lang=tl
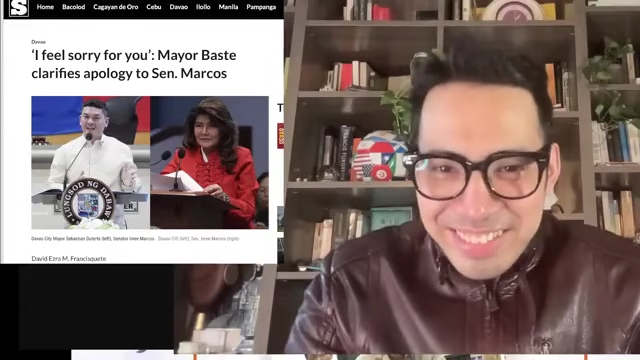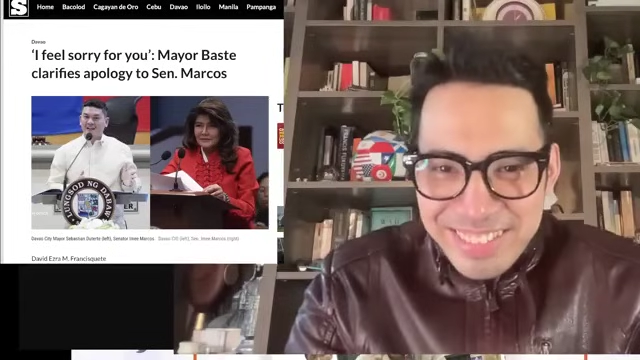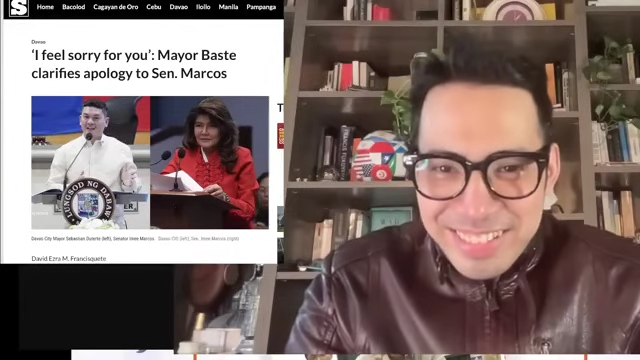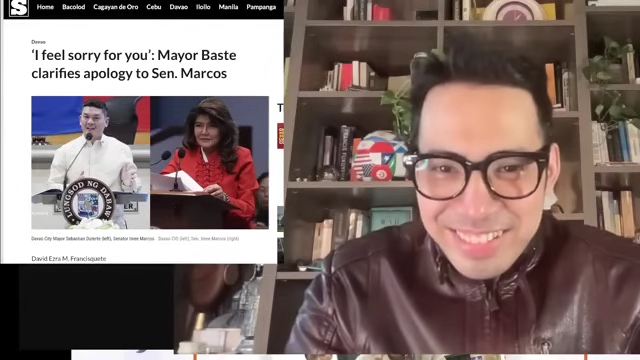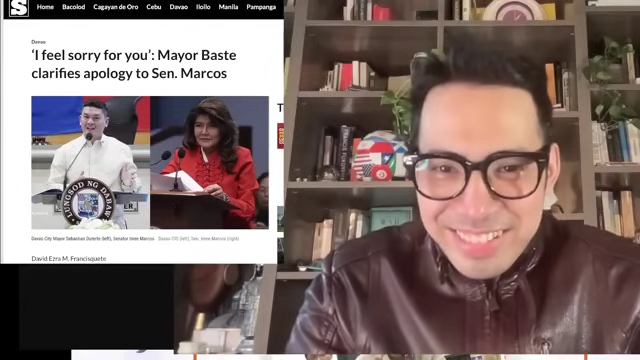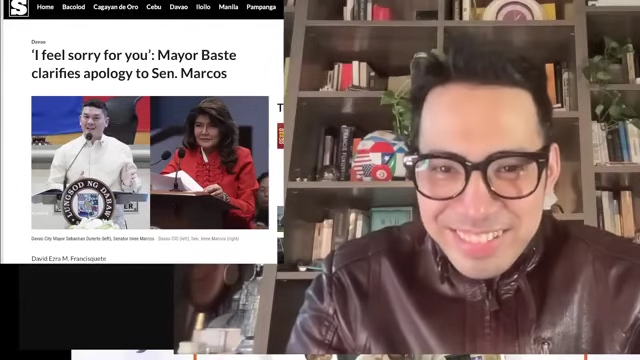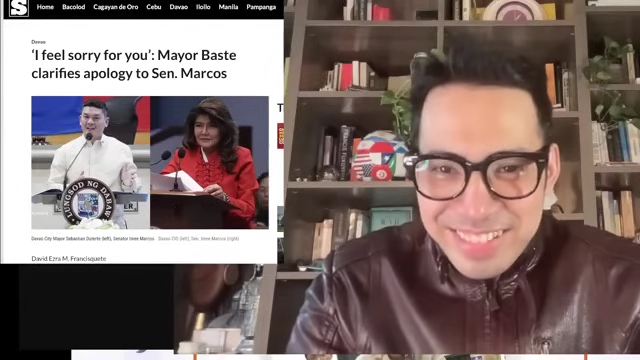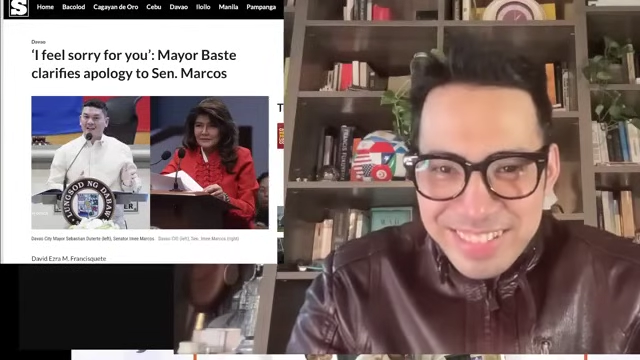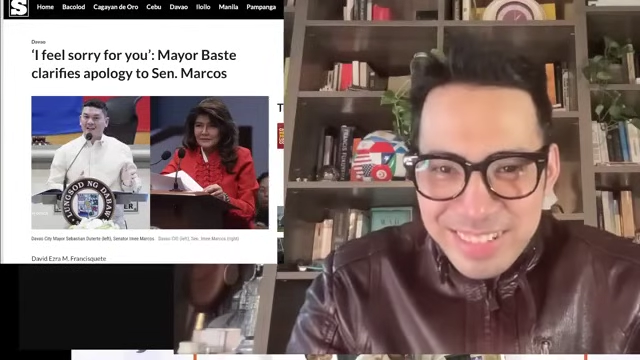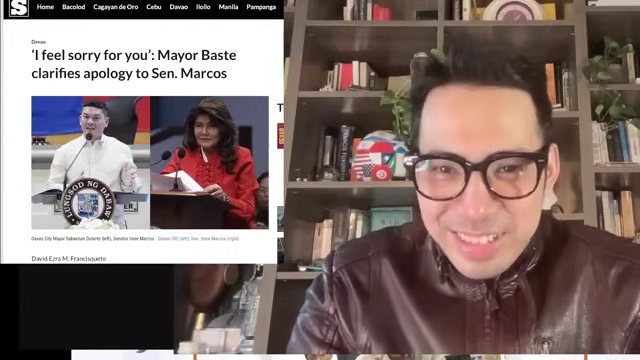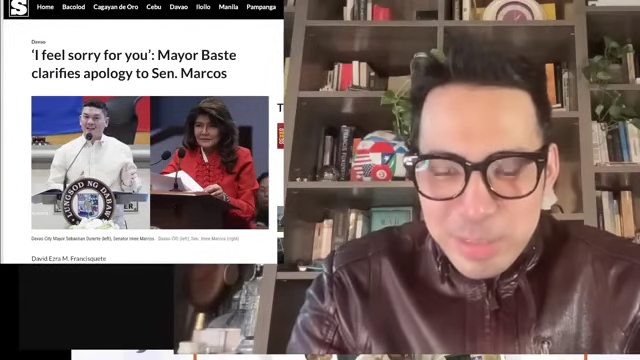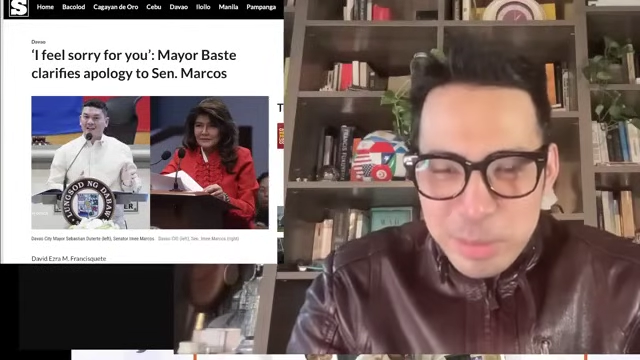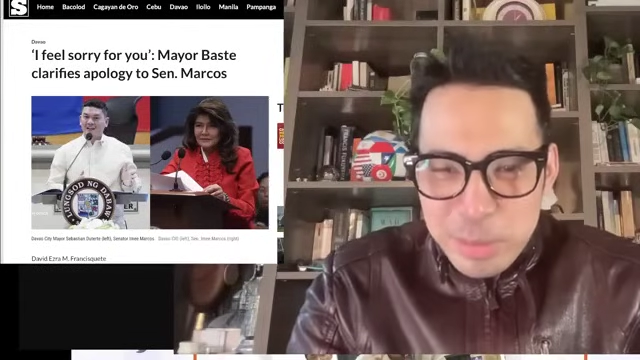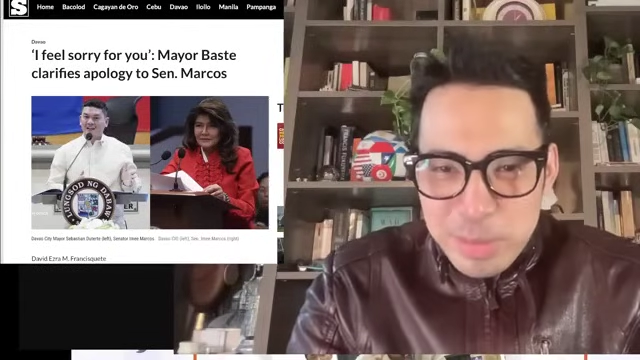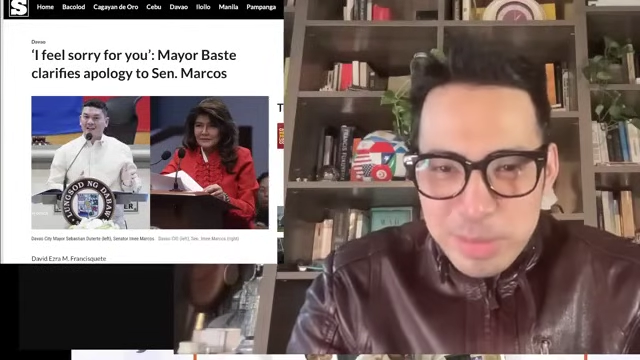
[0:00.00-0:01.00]
muna natin
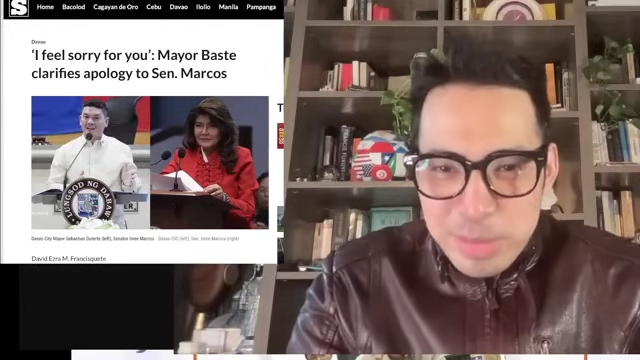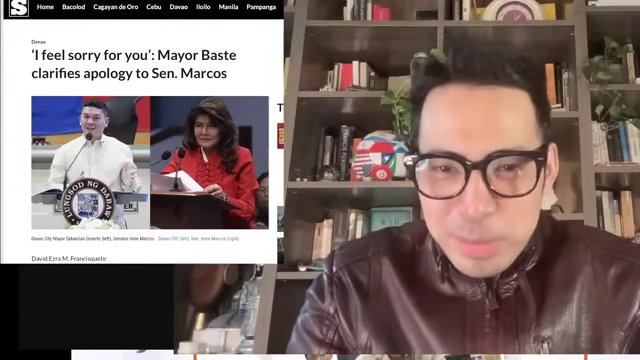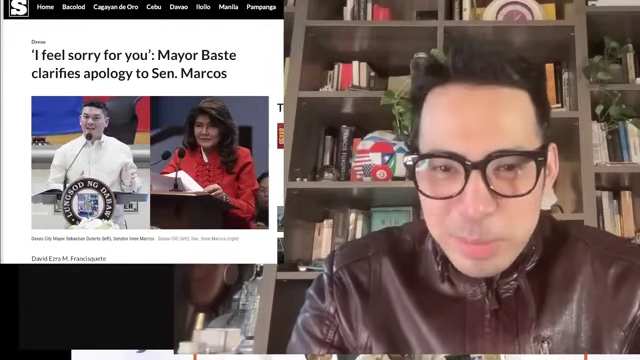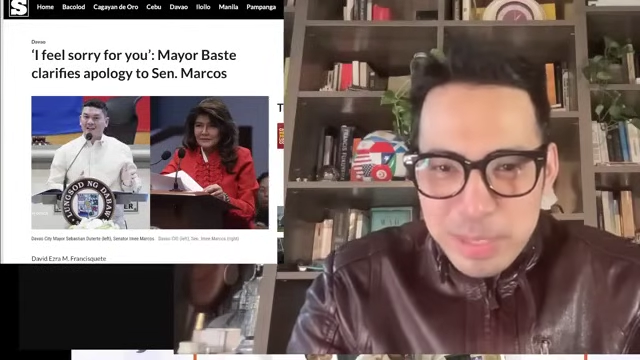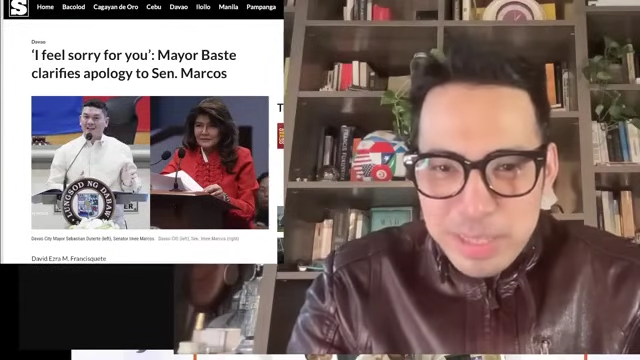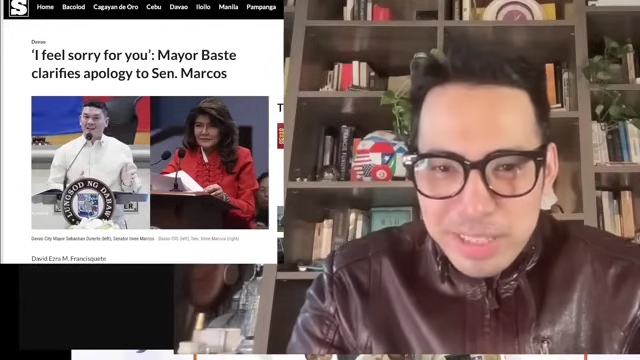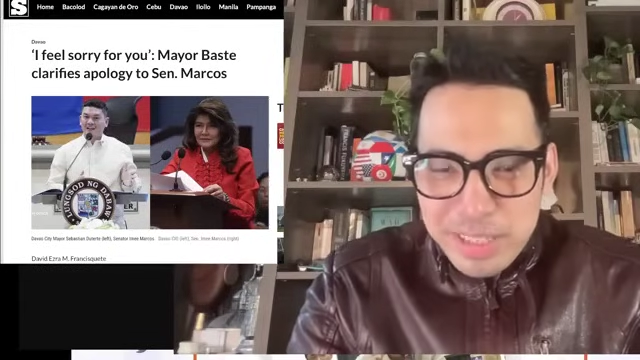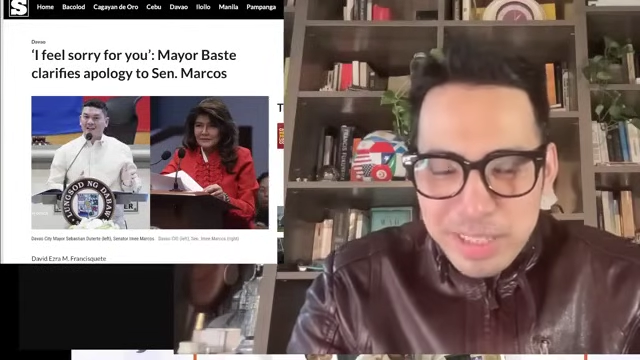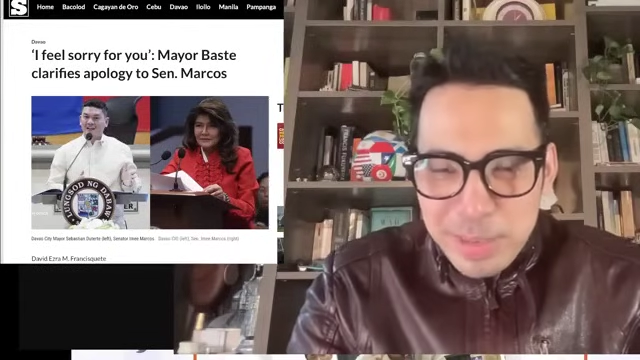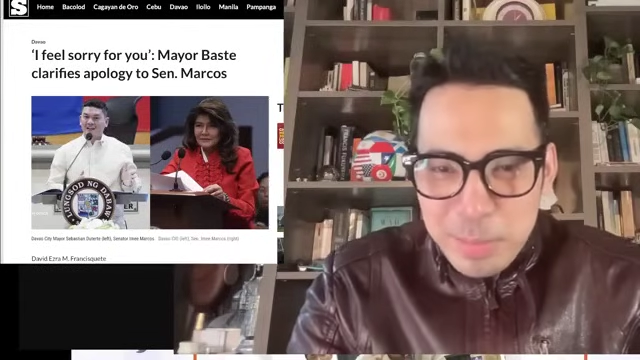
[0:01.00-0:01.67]
sa lahat po wait ng lang,